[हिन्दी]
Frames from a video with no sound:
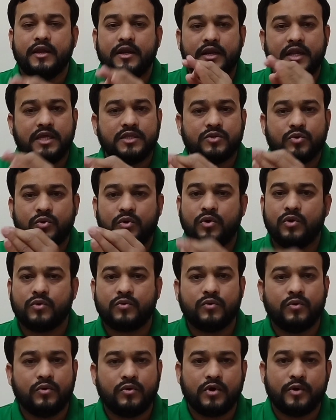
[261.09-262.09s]
नहीं तो वो
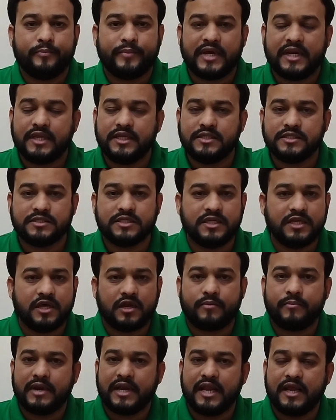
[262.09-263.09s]
लोग को कंपनी
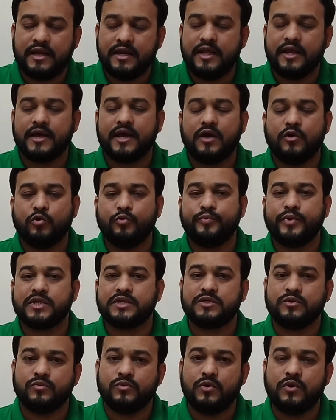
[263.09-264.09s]
सीनियर में नहीं लेगा ऊपर
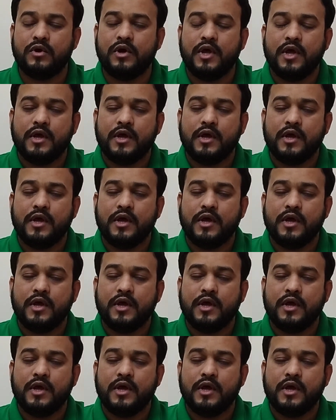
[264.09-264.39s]
से वो